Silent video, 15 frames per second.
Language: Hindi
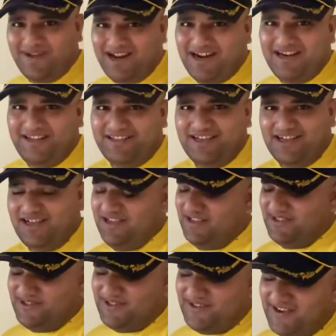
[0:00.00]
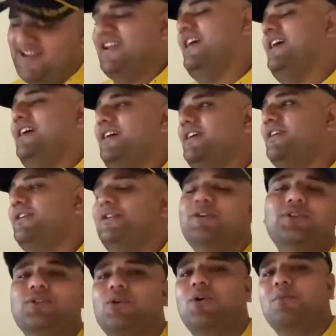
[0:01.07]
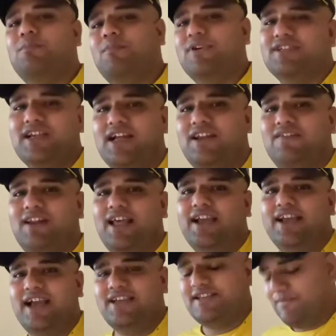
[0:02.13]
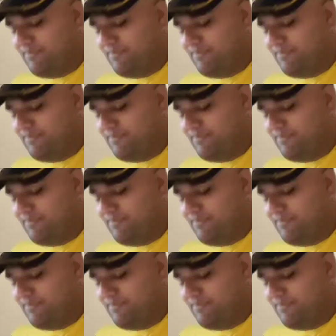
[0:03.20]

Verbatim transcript: परानी का सेना तो मज़ा आने वाला है गाइज